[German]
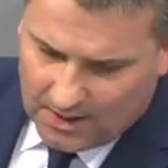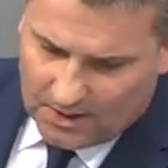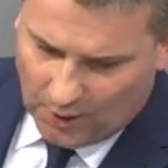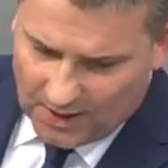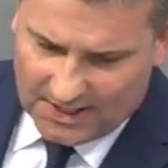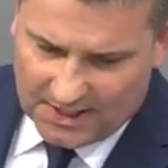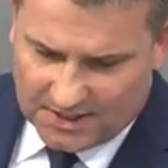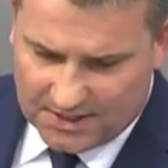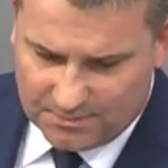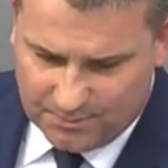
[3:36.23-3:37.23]

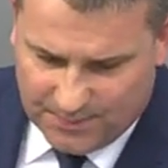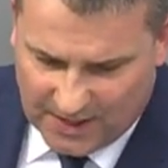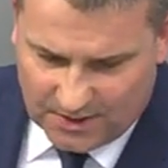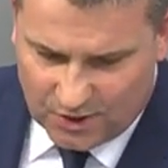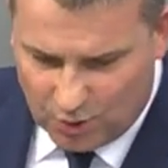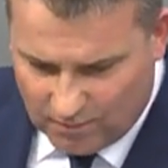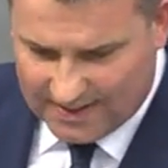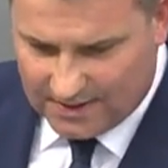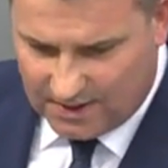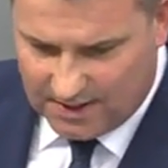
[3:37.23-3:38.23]
Neuerdings bilden
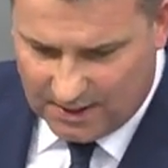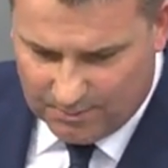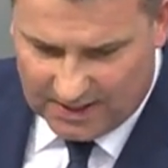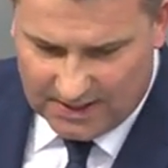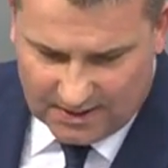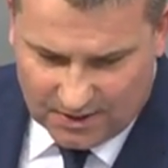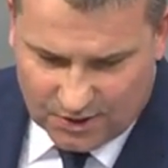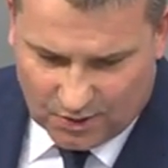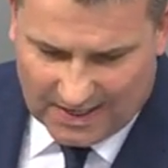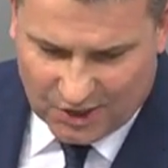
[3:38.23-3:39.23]
Zuwanderer in Berlin
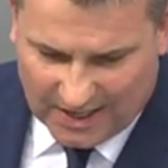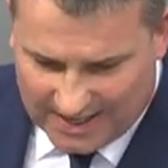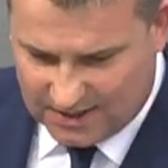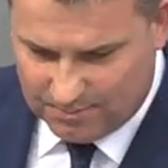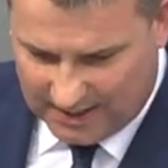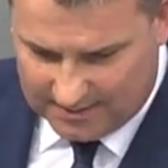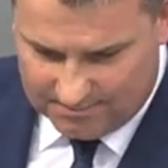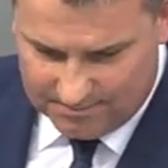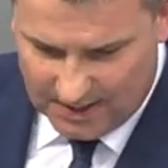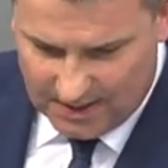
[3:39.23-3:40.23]
sogar Straßenbanden.